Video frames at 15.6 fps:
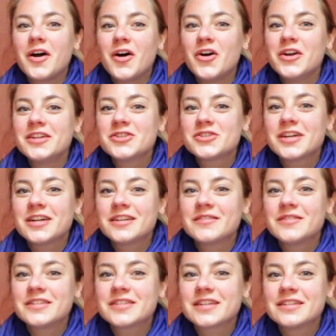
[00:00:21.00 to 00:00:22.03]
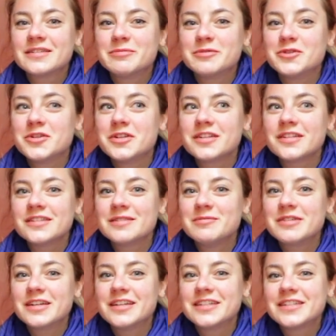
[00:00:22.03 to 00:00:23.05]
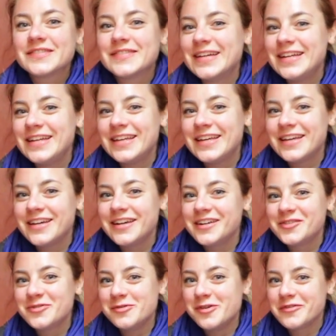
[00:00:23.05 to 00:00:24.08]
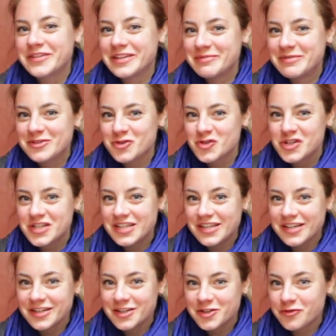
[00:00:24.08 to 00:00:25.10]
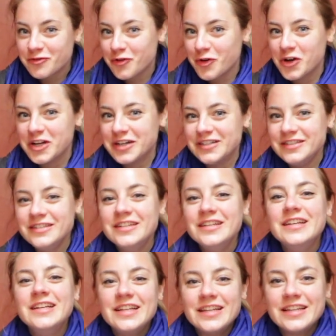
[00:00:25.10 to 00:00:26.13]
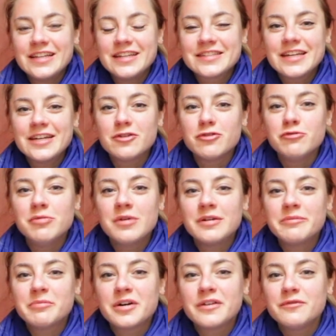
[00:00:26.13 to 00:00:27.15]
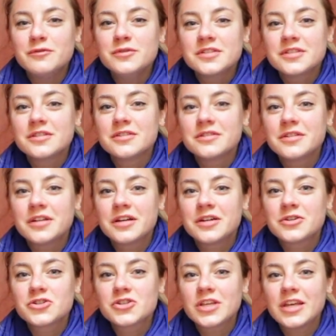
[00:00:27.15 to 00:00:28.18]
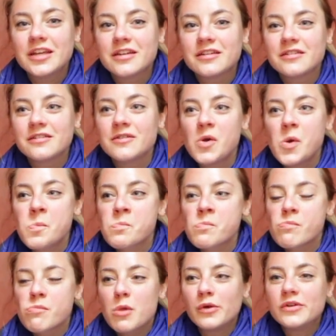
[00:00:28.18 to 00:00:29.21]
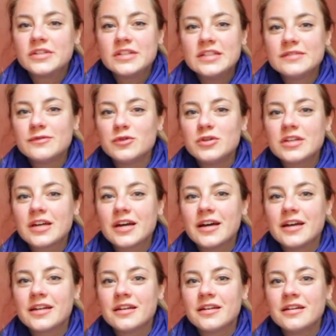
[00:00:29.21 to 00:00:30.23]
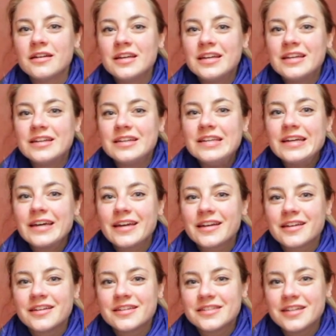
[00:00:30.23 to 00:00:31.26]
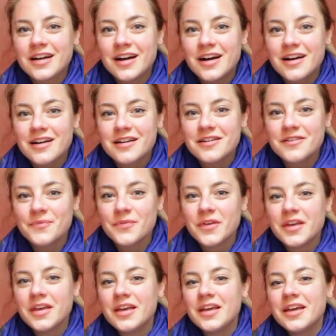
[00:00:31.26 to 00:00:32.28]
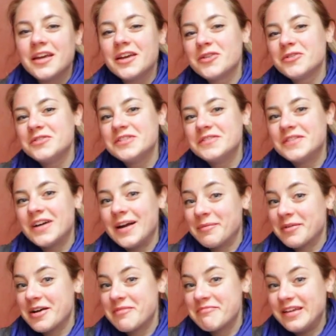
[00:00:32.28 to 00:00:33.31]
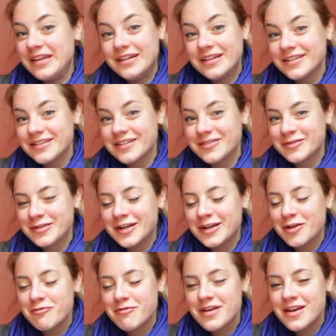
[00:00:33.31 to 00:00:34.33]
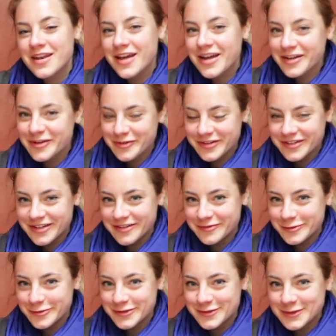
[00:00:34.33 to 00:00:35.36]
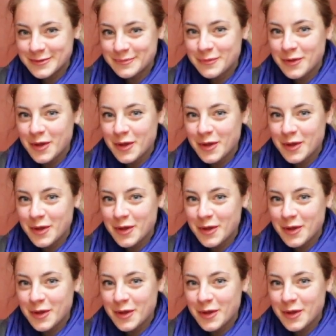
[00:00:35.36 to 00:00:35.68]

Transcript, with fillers: heute startet was ganz Besonderes, nämlich eine zweitägige Tour, auf die ich mich schon tierisch freue. Es geht über ein paar Wüstenstädte und Sehenswürdigkeiten direkt in die Sahara, inklusive einem Kamelritt und einer Übernachtung in der Wüste.